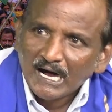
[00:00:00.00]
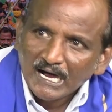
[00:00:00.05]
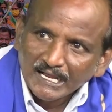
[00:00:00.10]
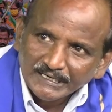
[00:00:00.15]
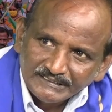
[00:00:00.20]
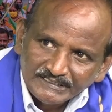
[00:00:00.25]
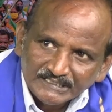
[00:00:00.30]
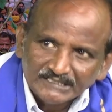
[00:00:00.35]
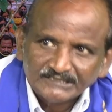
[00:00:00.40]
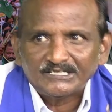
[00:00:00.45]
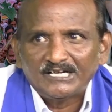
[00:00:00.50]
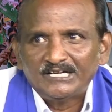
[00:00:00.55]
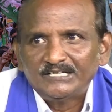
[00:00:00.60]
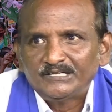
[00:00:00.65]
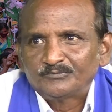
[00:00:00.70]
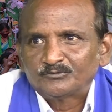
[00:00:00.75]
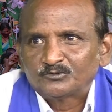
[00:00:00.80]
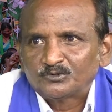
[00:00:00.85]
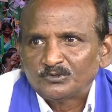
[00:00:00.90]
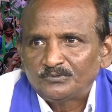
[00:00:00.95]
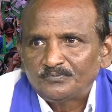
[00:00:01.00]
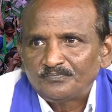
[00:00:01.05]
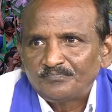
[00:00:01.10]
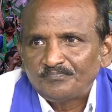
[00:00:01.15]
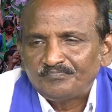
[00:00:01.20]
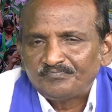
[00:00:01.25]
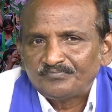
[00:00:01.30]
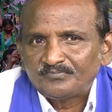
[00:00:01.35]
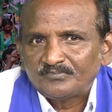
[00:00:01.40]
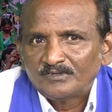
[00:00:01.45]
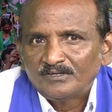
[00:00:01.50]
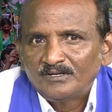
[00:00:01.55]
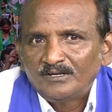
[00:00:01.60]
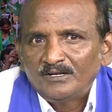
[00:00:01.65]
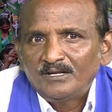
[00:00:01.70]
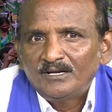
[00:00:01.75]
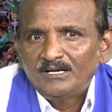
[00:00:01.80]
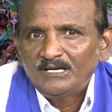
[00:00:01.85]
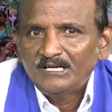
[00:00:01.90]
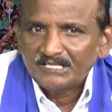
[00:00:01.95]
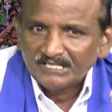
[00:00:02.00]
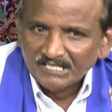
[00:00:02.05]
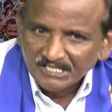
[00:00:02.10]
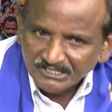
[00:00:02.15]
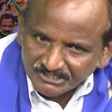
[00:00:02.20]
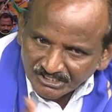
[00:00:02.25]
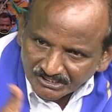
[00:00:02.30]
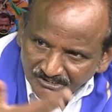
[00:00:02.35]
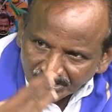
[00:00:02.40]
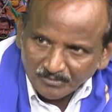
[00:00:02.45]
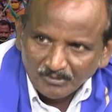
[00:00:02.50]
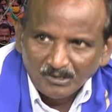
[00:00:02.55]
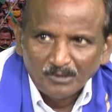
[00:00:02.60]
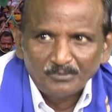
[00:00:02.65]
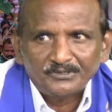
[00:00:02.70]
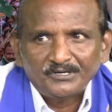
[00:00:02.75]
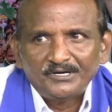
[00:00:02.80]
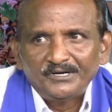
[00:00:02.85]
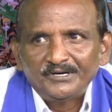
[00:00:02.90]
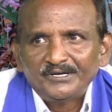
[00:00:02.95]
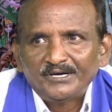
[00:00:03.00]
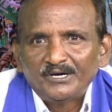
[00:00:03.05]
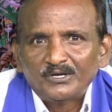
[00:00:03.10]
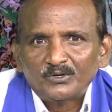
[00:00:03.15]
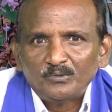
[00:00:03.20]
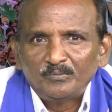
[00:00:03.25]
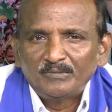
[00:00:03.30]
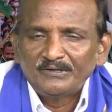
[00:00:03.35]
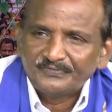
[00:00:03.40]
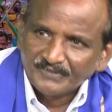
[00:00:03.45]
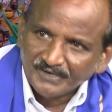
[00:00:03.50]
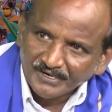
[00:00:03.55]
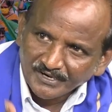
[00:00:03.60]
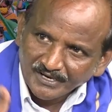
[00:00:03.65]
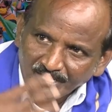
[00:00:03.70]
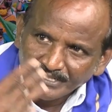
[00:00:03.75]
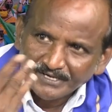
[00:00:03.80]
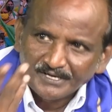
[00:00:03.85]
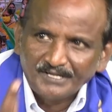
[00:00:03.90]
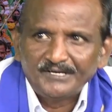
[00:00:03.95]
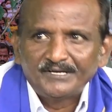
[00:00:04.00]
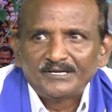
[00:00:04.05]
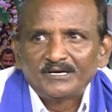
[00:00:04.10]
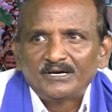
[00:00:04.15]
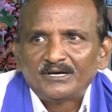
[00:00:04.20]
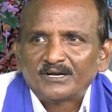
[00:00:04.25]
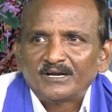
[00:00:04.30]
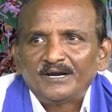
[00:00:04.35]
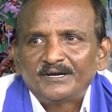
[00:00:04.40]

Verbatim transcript: ఆర్థిక సాయంతో లేదా చంద్రబాబు నాయుడు గారు మంత్రి నారాయణ గారు